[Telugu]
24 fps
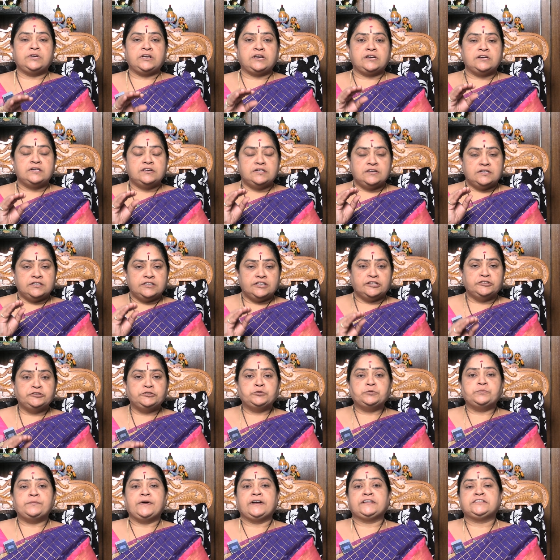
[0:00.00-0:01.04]
కూడా
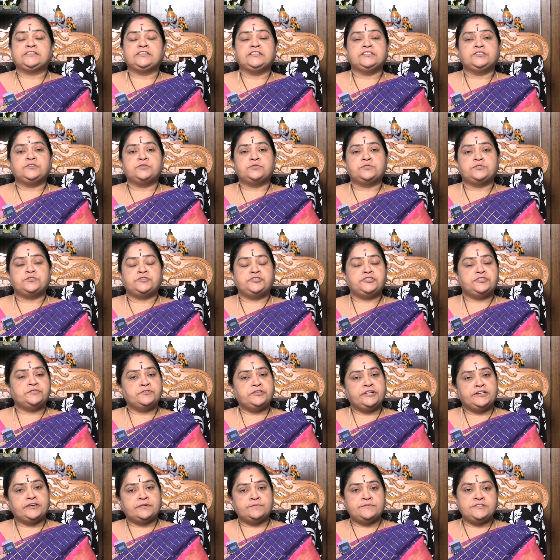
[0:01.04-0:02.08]
ఎంతో భక్తితో
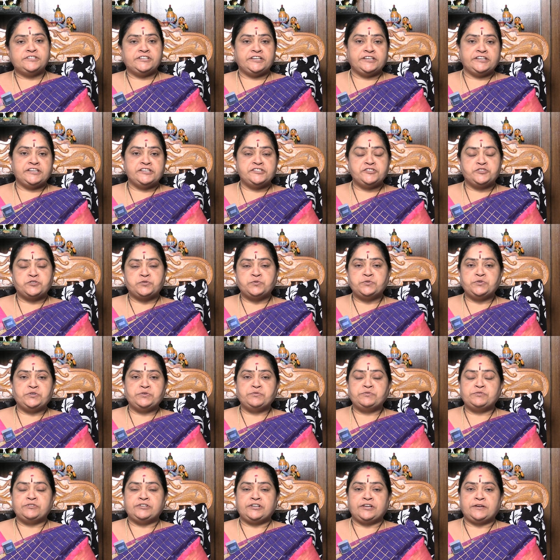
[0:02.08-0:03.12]
శివుణ్ణి అభిషేకించుకుంటూ
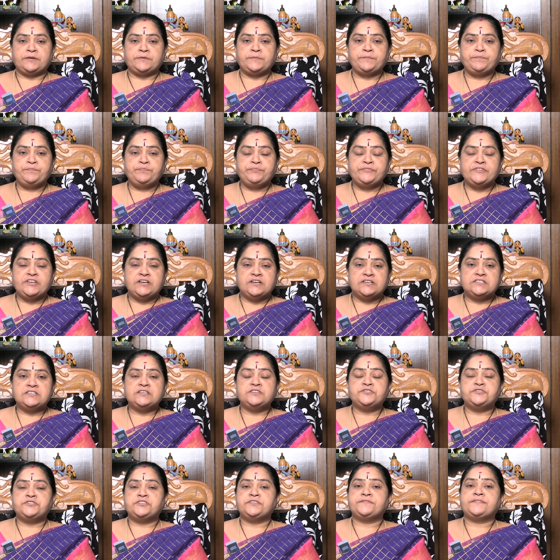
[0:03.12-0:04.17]
ఉంటారు
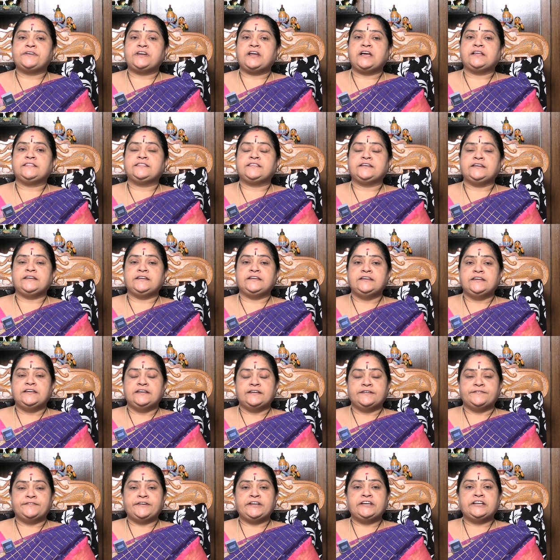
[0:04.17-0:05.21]
అసలు శివరాత్రి
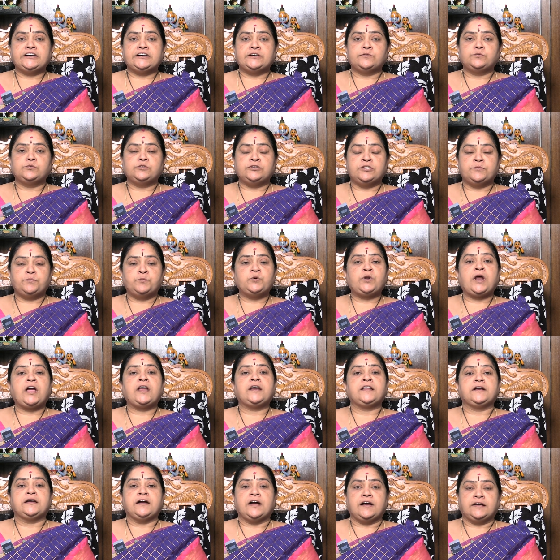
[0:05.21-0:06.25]
వెనక ఉన్న
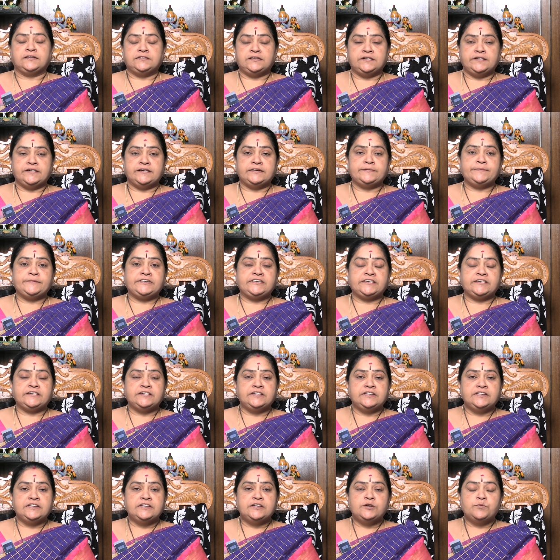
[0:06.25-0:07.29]
పురాణ గాథ ఏమిటి
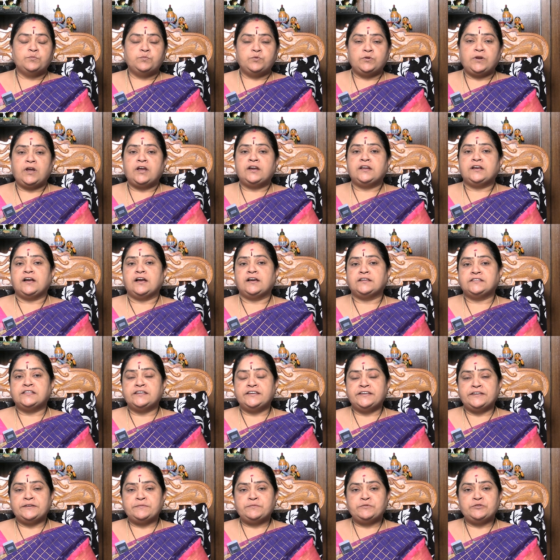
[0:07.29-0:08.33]
పురాణ గాథ
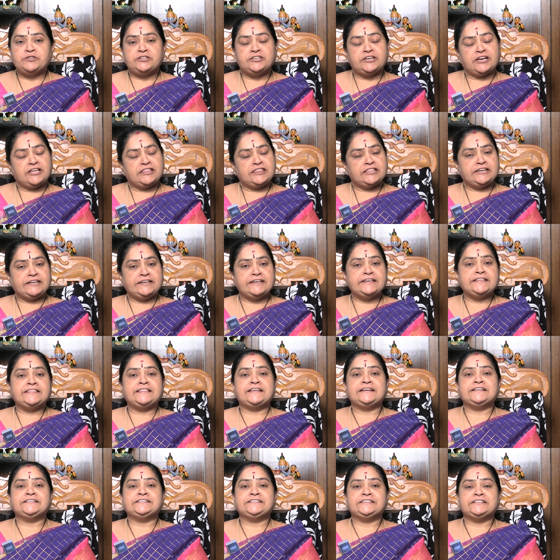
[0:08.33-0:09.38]
ఏముంది అందరికీ
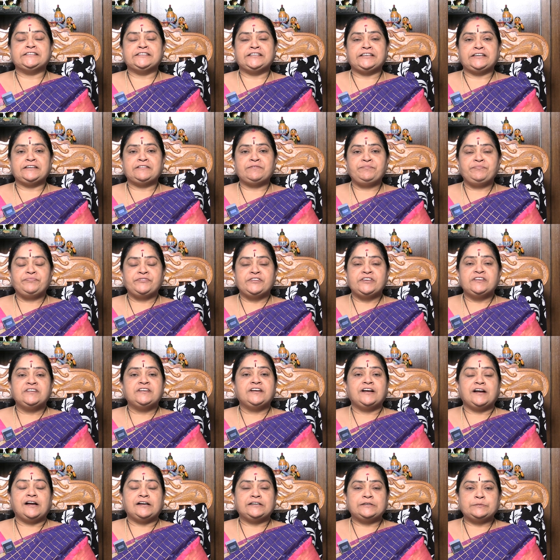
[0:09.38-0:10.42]
తెలిసిందే
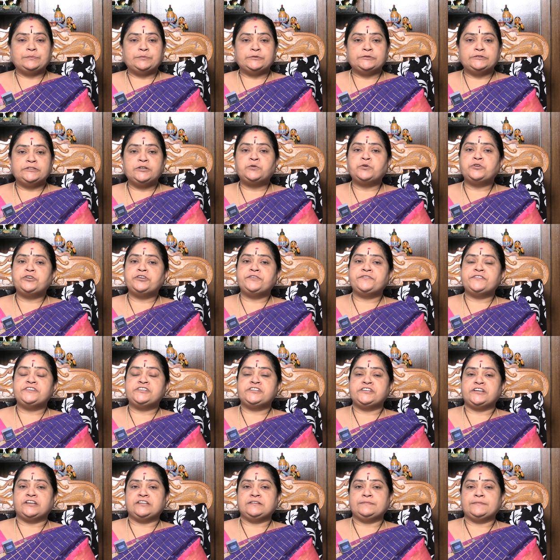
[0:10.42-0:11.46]
కాకపోతే కొన్ని
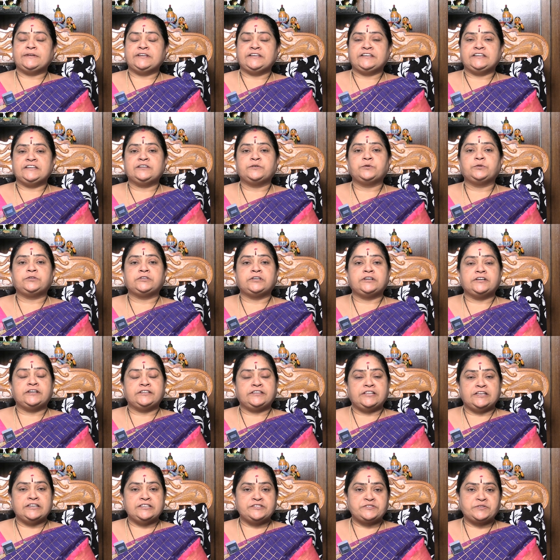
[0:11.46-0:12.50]
విషయాలు మనకి కొత్తగా
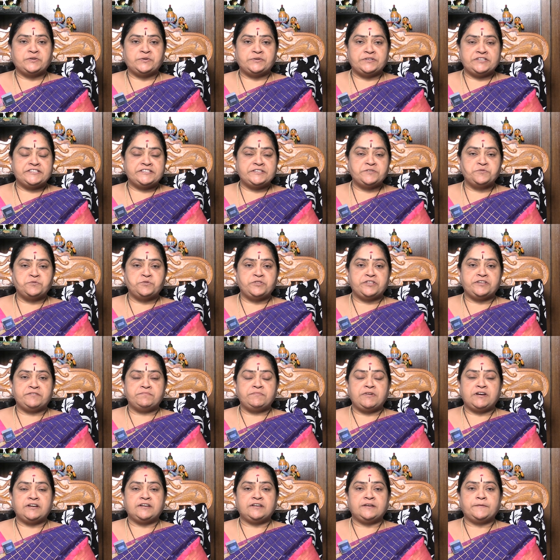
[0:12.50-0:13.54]
తెలుసుకోవాల్సి
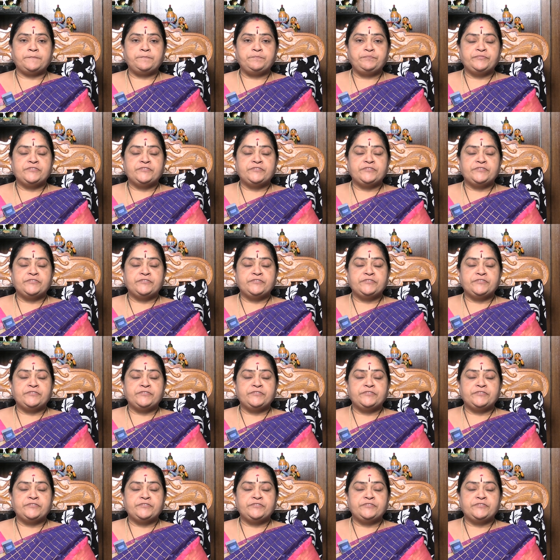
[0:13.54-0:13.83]
ఉందన్నమాట